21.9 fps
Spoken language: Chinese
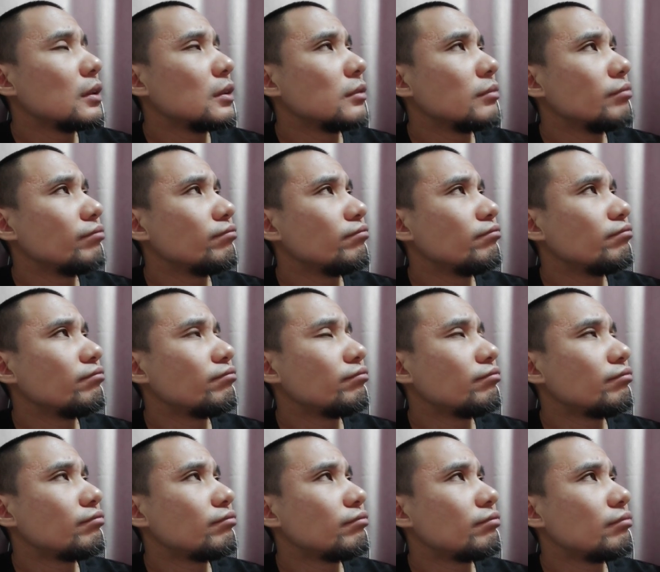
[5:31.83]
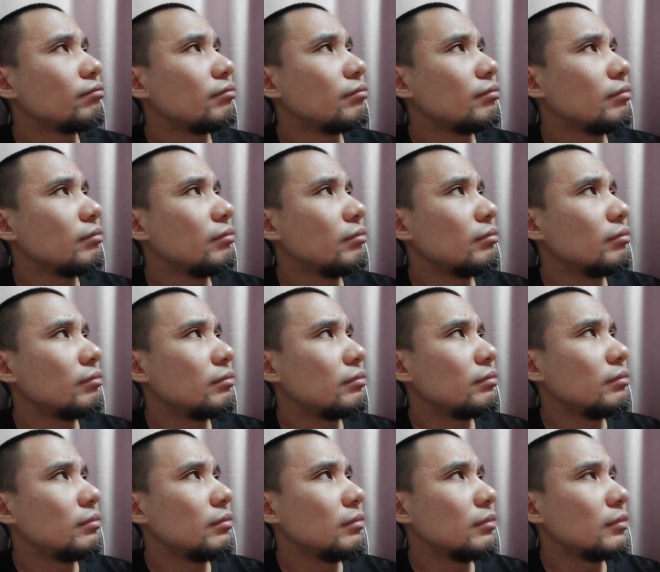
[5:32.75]
嗯，
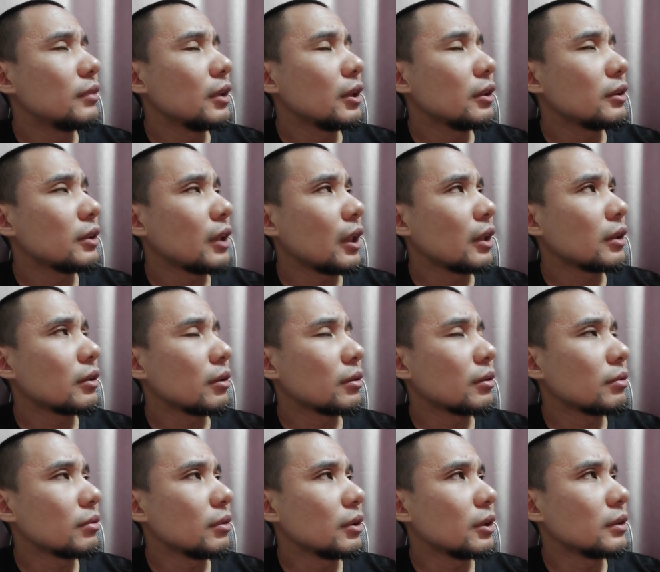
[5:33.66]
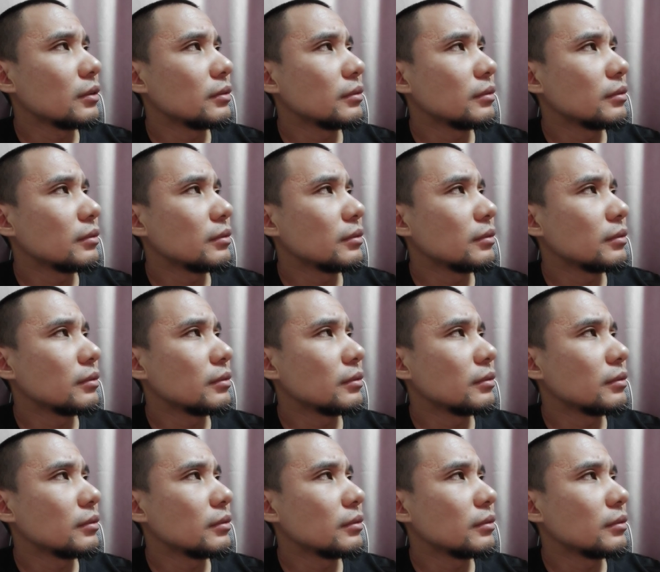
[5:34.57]
没啥想说的。